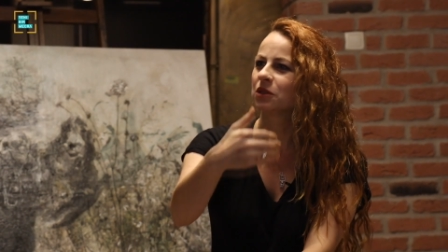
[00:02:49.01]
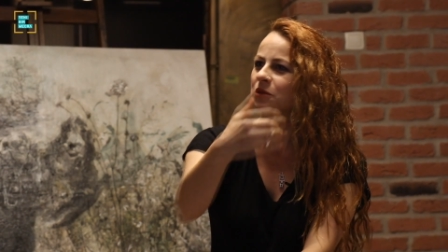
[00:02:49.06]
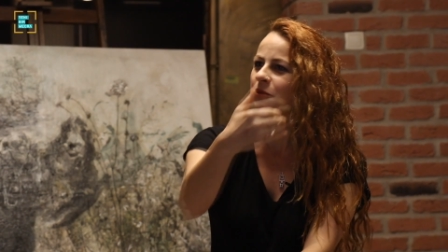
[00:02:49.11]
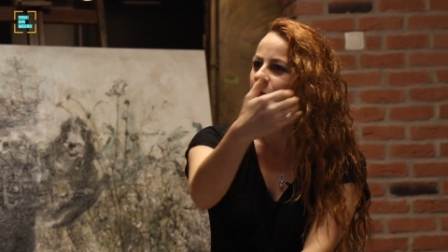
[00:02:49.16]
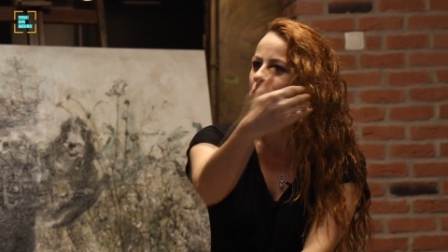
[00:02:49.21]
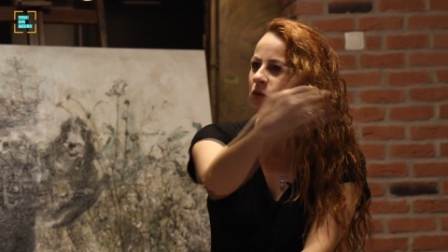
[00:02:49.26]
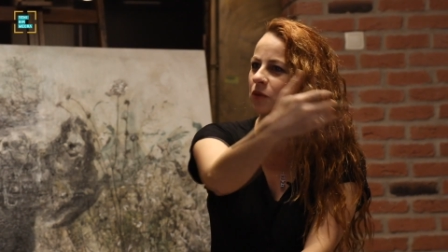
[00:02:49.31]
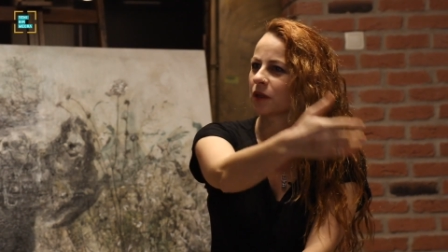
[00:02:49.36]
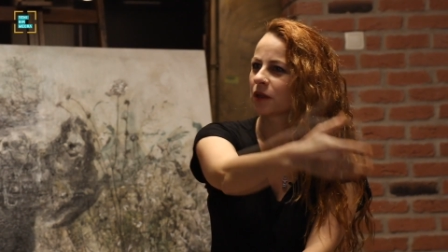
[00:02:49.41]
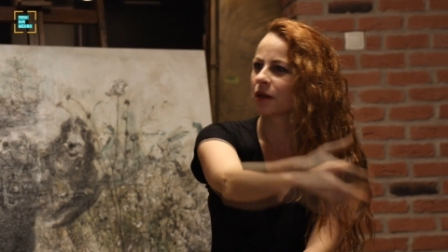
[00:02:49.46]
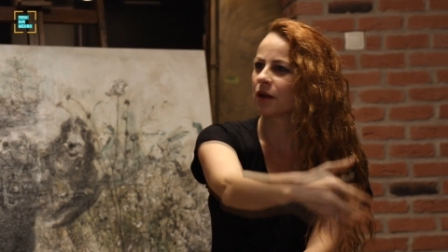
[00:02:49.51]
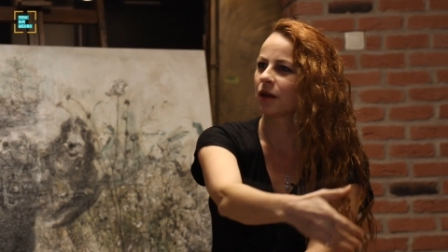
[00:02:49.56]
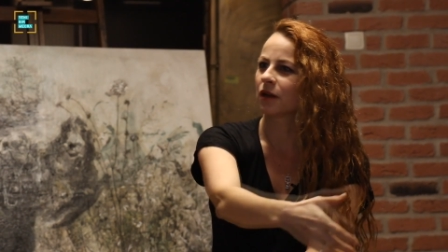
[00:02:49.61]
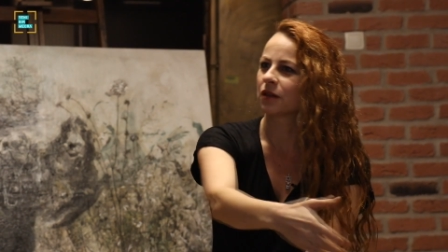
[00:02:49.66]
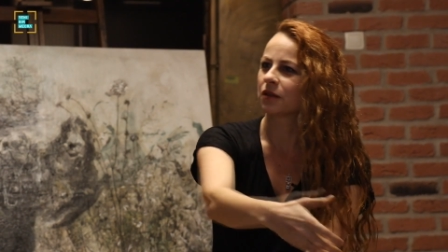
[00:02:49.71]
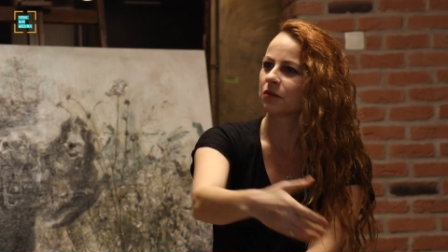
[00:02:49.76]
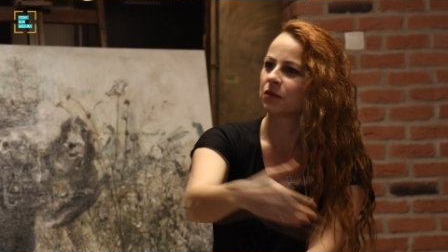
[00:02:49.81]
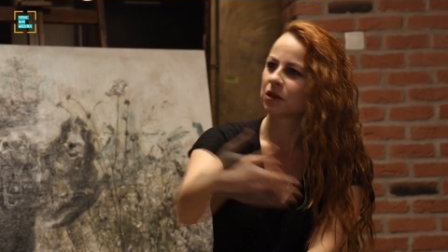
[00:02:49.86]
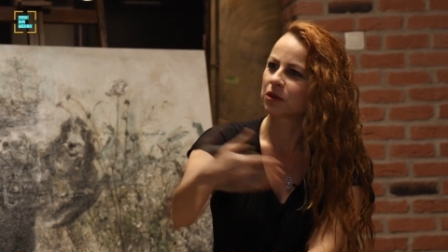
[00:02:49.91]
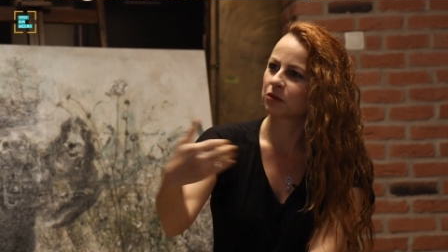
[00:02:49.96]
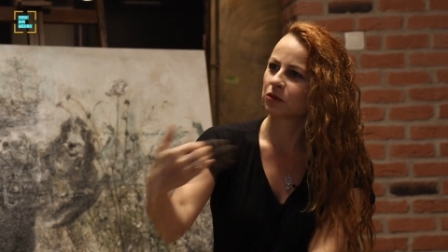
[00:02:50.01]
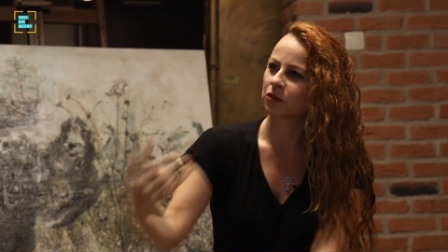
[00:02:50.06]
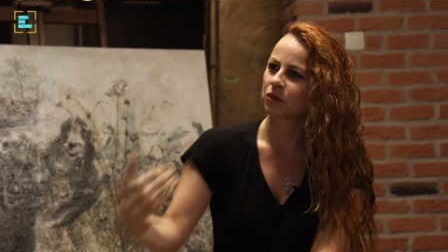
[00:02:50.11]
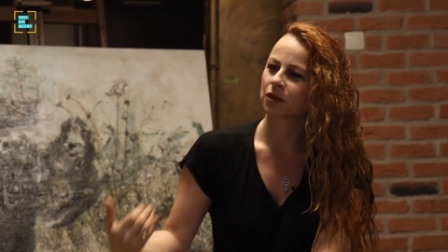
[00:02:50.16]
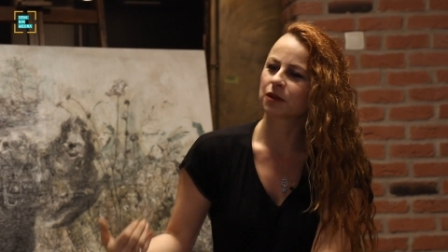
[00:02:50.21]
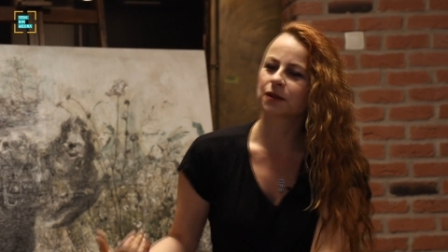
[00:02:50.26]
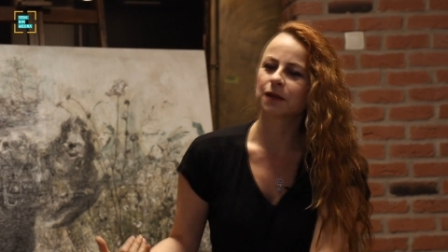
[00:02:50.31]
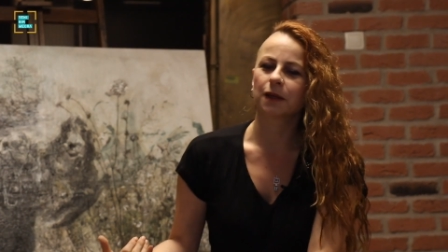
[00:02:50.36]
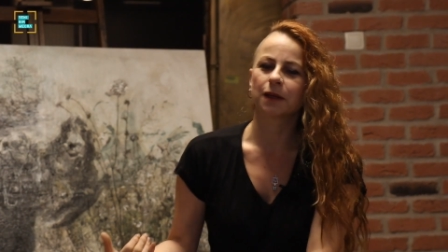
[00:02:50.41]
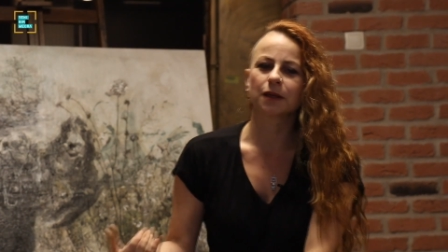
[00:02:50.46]
Lizbon'da kaldım,
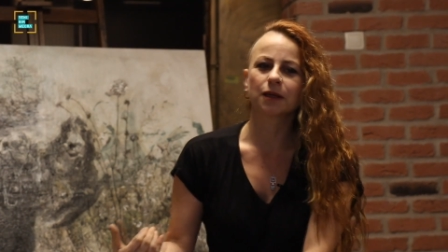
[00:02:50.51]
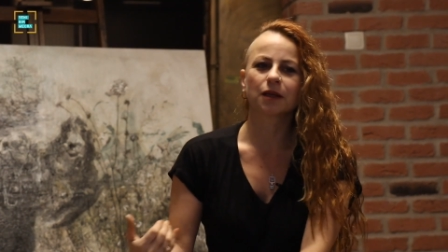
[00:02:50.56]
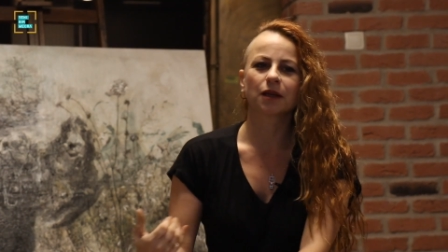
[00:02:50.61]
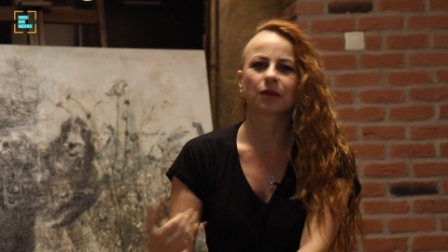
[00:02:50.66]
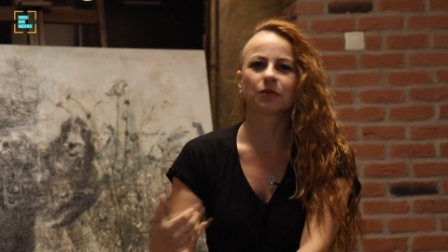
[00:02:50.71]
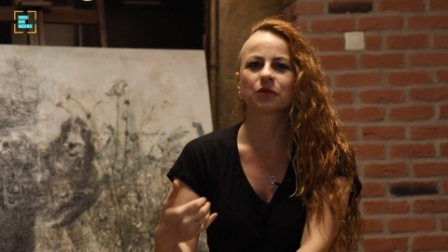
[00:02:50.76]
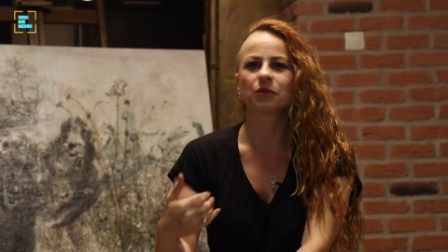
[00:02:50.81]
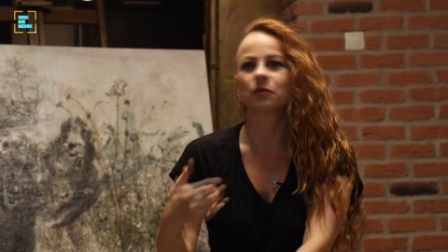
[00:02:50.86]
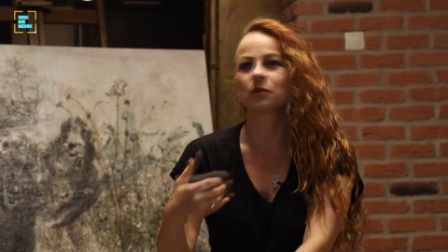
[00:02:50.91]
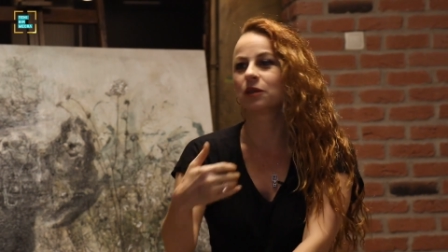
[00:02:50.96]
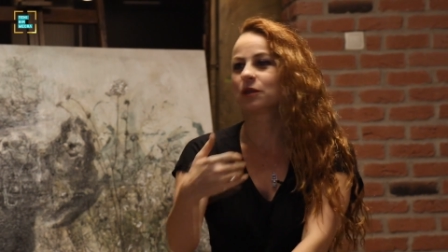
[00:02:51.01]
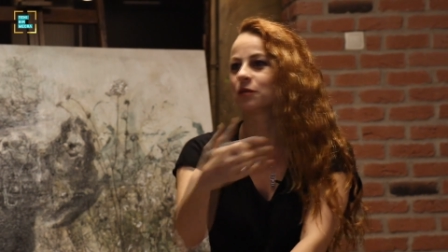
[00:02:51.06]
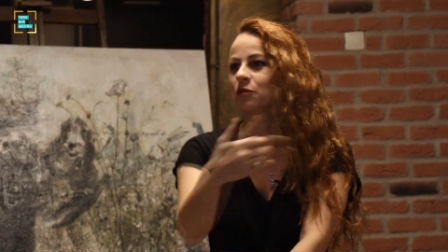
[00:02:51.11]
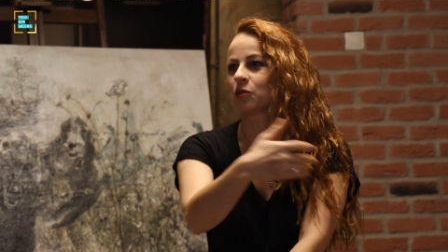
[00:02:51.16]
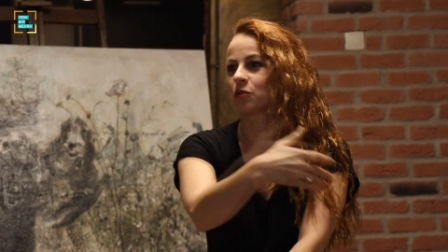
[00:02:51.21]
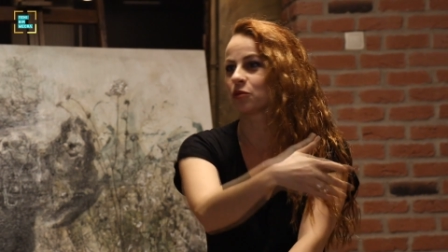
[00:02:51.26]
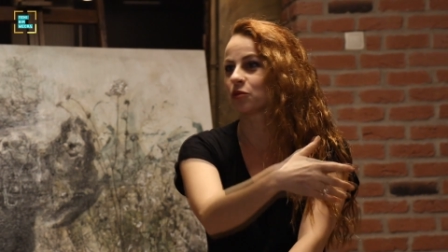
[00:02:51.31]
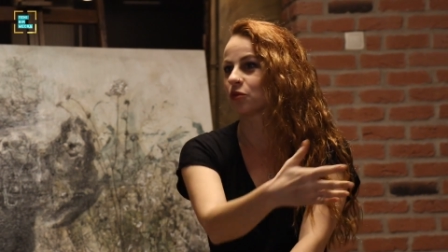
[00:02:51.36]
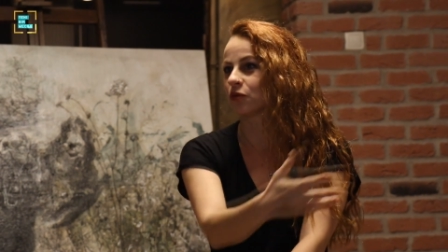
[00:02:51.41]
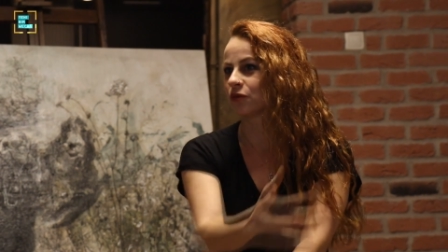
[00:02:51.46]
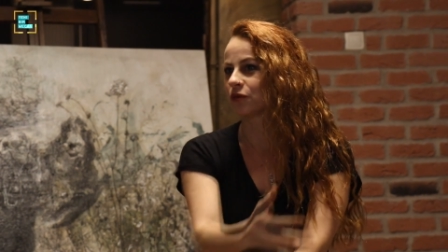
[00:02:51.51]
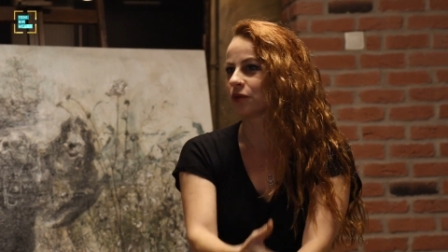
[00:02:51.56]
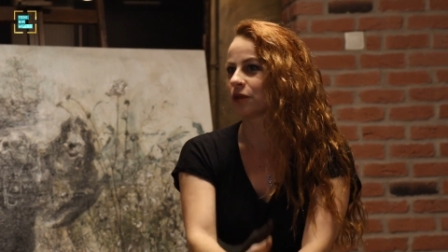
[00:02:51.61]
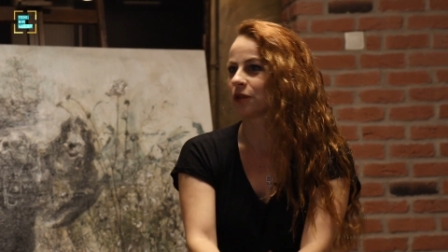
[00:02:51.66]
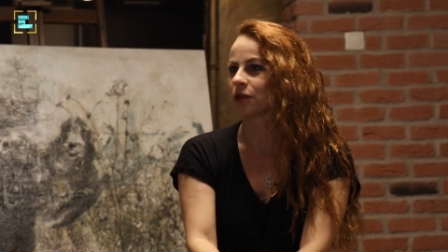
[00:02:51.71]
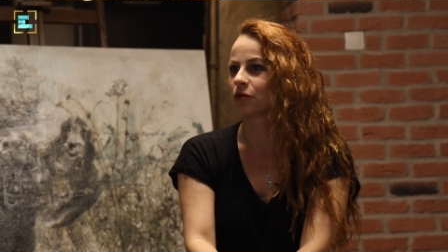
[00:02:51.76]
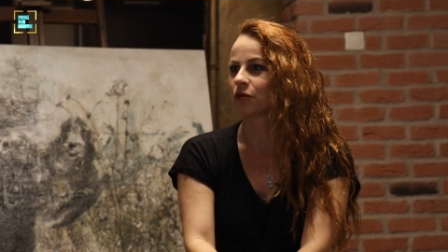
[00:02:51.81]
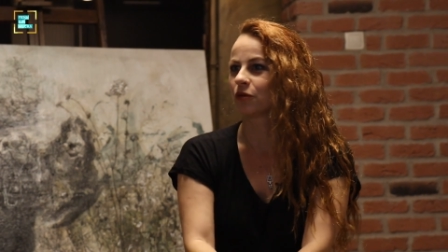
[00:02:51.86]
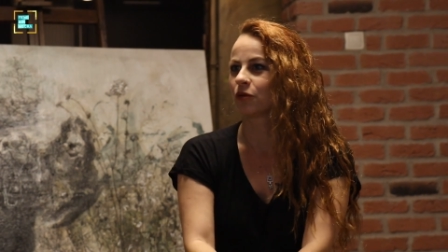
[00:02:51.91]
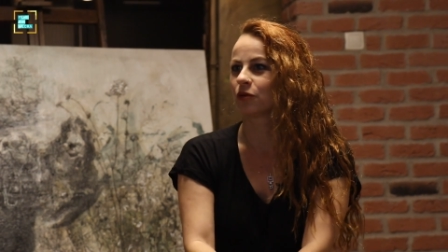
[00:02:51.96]
Lizbon'da sergi yaptım, Lizbon
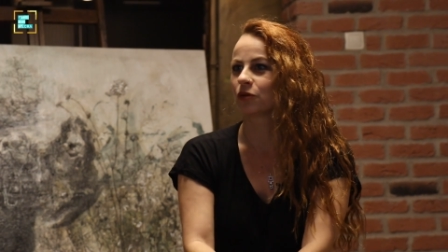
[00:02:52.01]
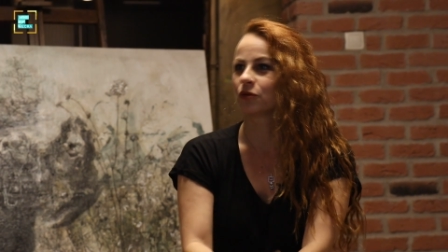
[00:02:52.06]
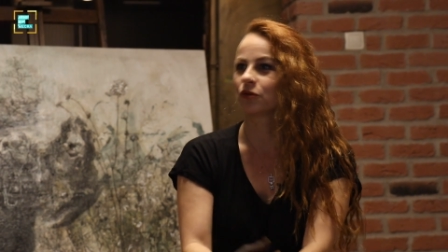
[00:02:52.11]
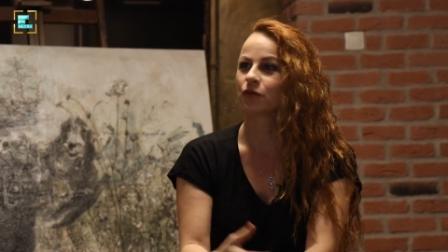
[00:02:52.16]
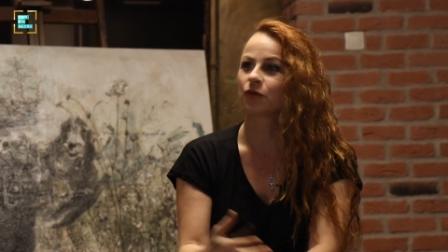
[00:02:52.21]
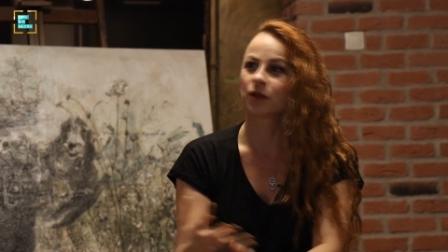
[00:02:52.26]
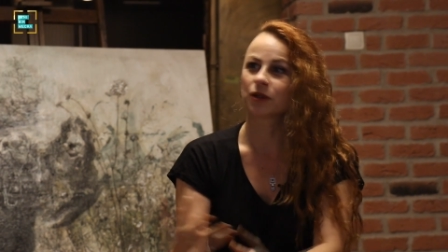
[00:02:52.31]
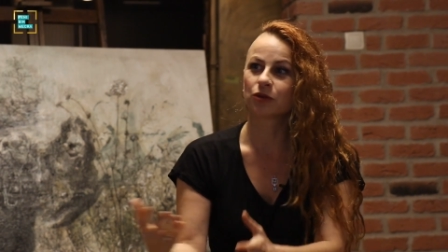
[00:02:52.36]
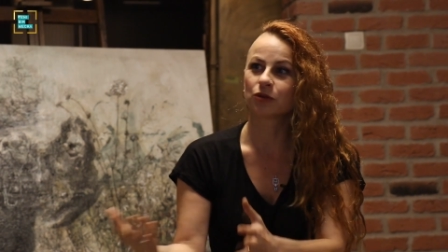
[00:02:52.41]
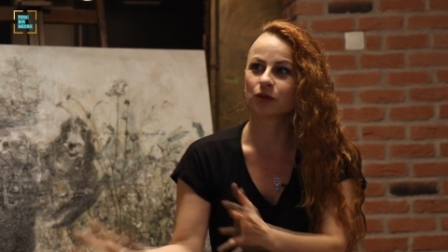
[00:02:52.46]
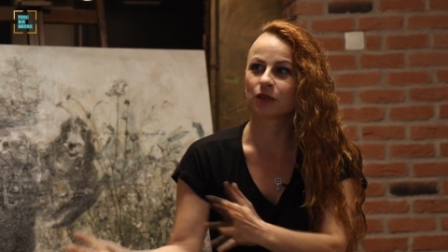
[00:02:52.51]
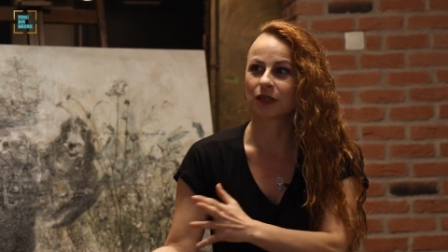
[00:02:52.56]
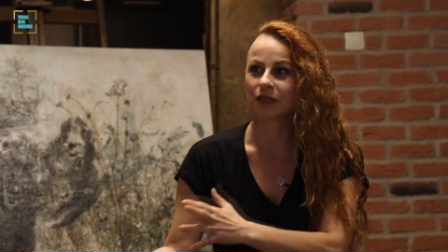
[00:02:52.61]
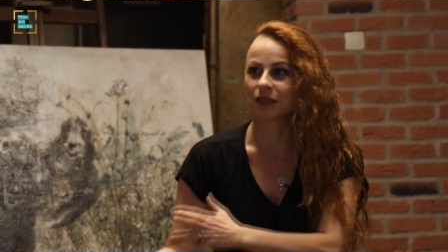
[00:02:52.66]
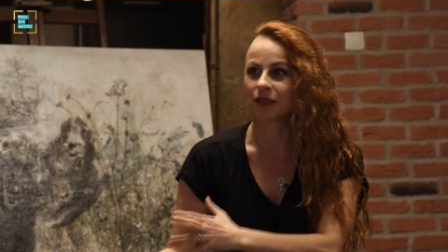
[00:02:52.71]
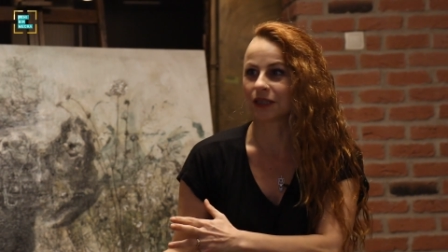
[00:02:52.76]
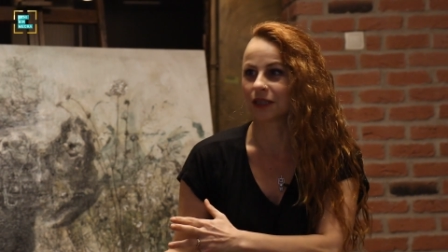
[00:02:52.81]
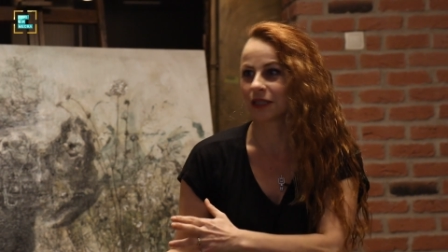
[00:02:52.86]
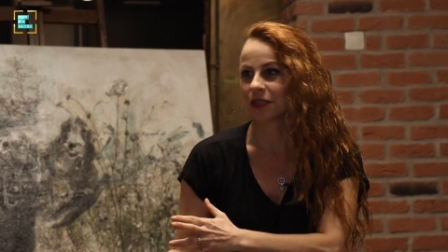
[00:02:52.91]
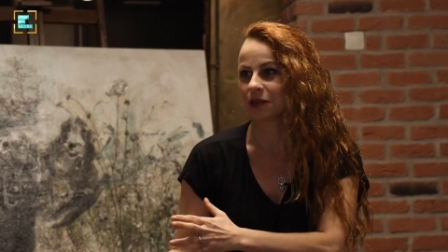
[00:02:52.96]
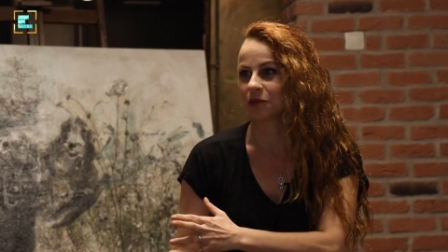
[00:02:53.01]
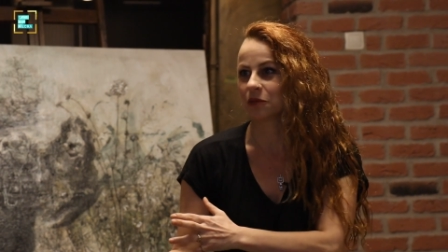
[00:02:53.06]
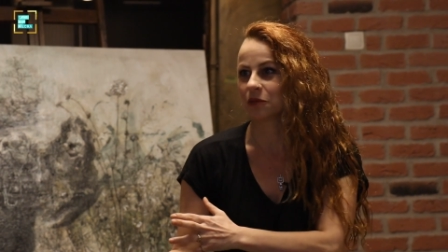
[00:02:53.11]
sofraları oldu. Fado girdi